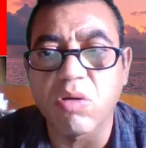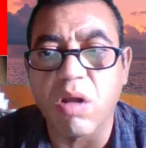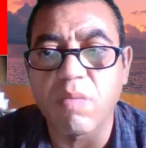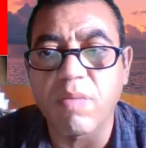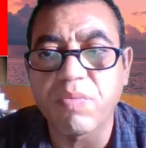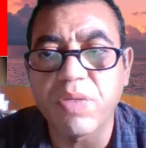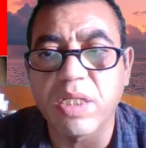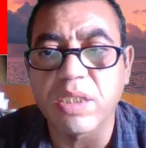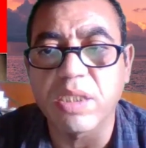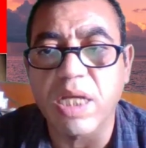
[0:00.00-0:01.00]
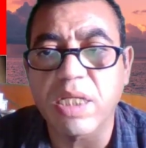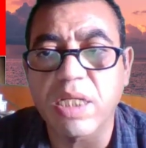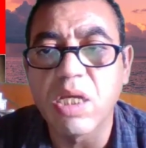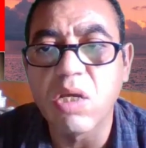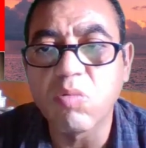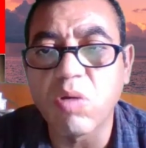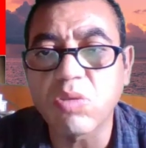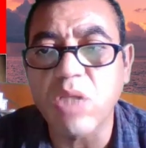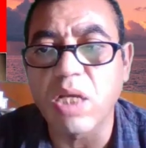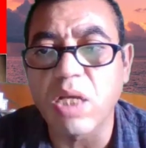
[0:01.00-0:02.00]
أخرى أكبر في كنتاكي
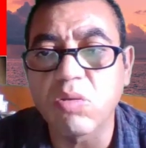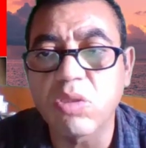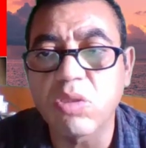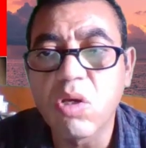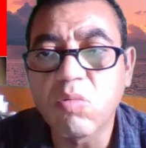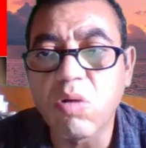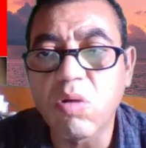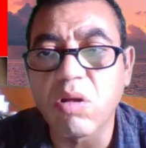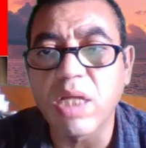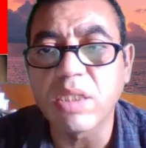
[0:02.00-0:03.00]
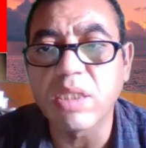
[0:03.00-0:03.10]
ولوس أنجلوس وقال